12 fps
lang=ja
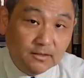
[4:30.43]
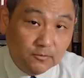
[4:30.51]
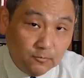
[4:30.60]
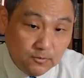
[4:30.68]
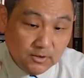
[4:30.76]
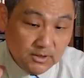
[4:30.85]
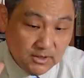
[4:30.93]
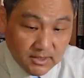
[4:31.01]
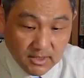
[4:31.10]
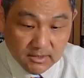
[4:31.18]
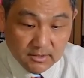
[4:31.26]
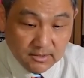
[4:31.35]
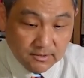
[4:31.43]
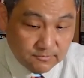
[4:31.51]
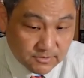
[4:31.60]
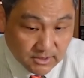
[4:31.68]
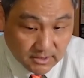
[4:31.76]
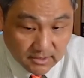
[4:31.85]
容易に理解でき
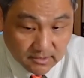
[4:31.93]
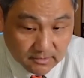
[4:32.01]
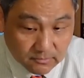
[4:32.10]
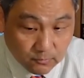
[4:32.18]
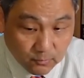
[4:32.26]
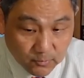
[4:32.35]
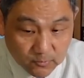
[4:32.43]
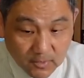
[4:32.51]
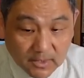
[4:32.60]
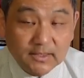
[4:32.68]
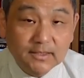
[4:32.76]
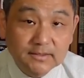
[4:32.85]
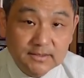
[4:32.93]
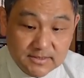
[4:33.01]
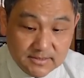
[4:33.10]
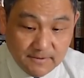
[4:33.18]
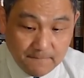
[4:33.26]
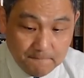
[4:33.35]
るんじゃないかと思うわけなんで
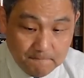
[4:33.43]
す。